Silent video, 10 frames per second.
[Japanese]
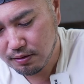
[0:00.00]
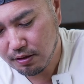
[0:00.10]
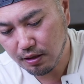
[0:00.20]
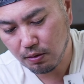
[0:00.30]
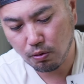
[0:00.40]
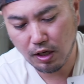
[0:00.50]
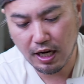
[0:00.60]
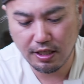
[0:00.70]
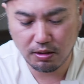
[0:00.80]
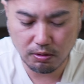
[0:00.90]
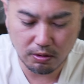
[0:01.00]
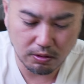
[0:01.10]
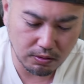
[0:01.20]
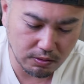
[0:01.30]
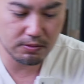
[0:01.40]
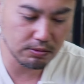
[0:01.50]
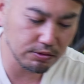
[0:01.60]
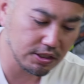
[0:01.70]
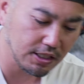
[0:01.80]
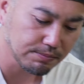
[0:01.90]
だからこの間の
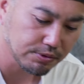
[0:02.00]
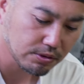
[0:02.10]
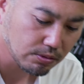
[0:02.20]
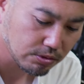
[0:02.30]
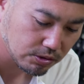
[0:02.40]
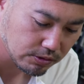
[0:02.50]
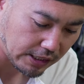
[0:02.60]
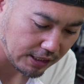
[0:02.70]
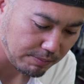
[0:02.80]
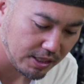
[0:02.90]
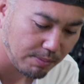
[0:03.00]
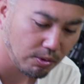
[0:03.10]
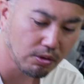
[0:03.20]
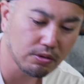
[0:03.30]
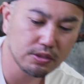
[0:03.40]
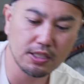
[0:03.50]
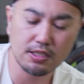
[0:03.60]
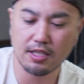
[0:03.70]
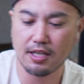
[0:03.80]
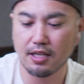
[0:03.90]
6時間ぶっ通しの焚き火でも
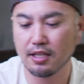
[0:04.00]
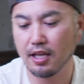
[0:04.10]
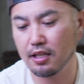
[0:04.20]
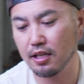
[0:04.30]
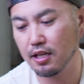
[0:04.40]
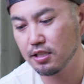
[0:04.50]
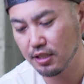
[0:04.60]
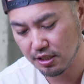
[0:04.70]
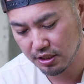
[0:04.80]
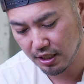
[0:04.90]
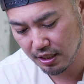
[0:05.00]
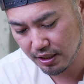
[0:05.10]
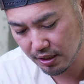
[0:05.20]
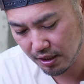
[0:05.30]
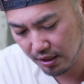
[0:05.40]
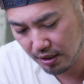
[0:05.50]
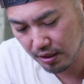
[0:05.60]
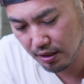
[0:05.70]
全然変形したりしてないんで、